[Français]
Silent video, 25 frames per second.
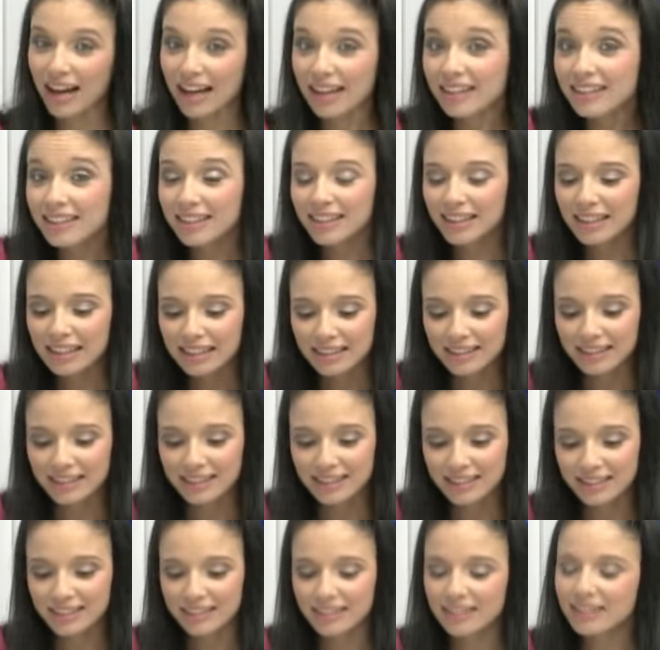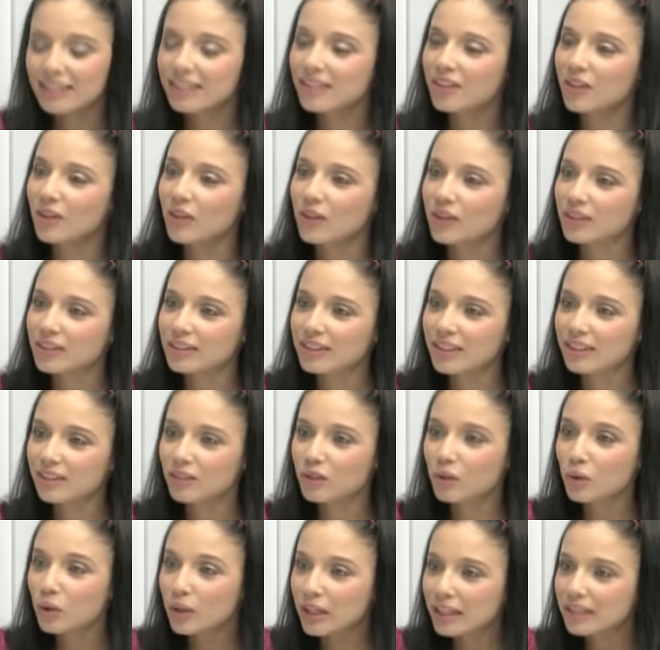à qui est destinée euh,
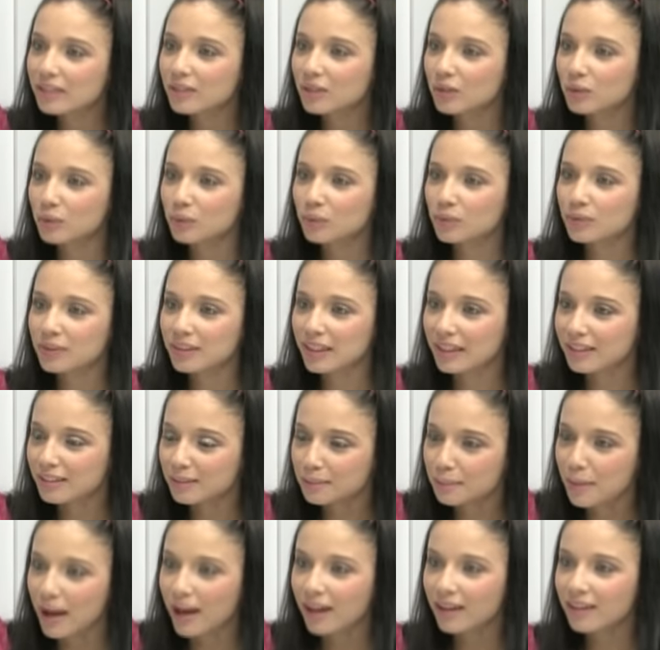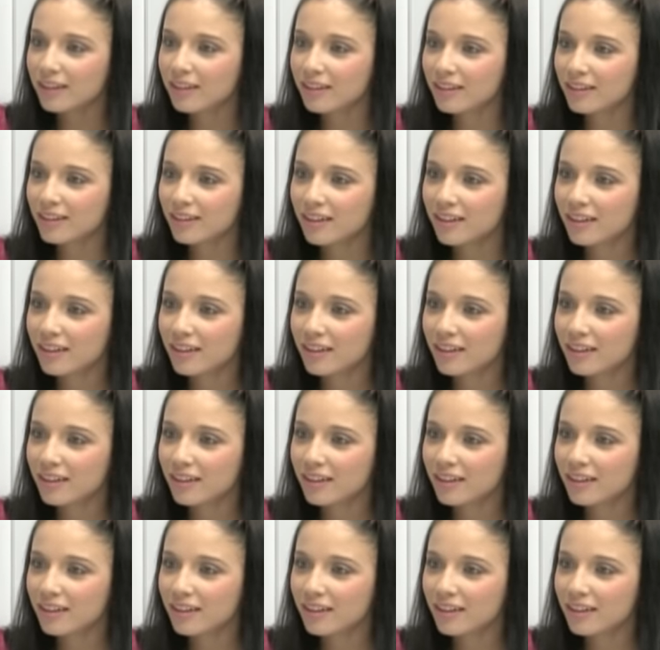cette collection, cette marque